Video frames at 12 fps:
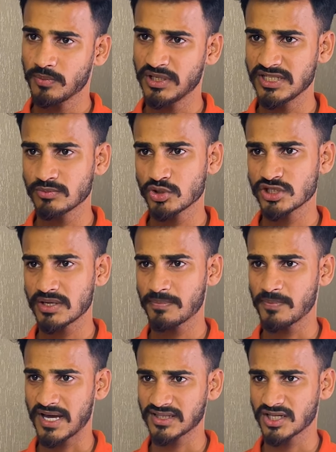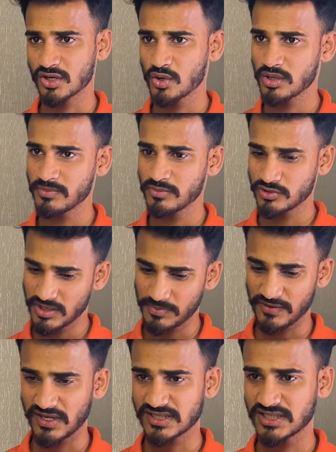प्लीज़ मुझसे बात करो और मुझे
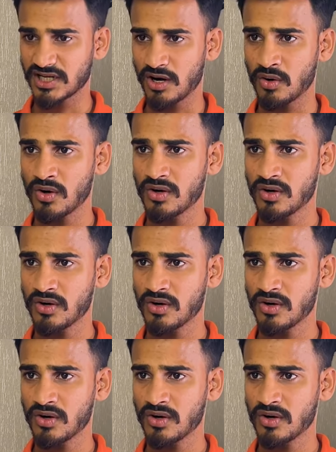अपना फेस दिखाओ